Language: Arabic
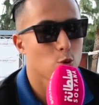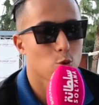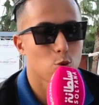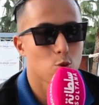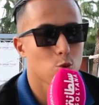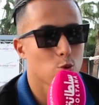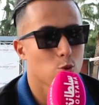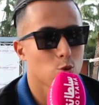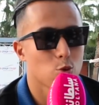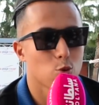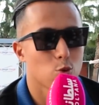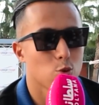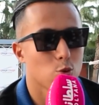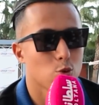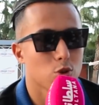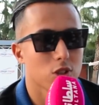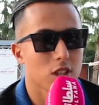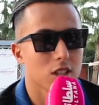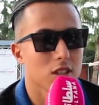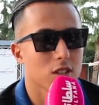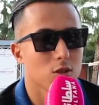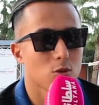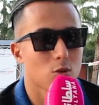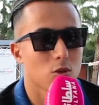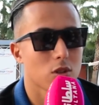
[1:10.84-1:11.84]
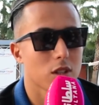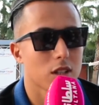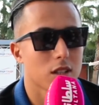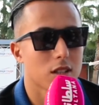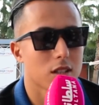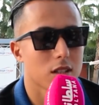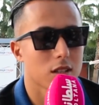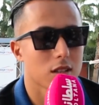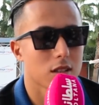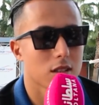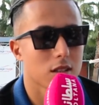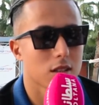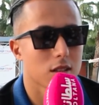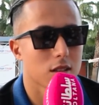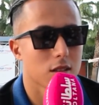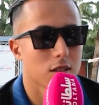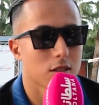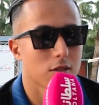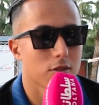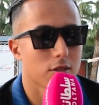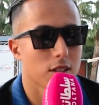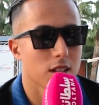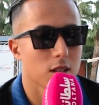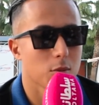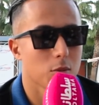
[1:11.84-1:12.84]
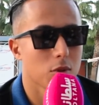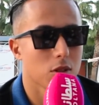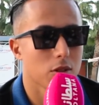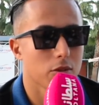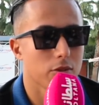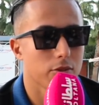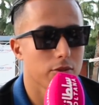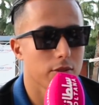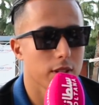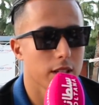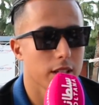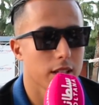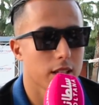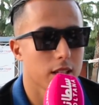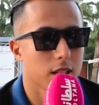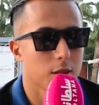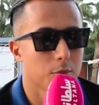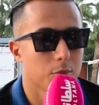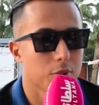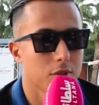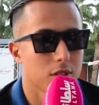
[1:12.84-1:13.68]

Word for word: وش غادي نقول لك فريمون في لي كليب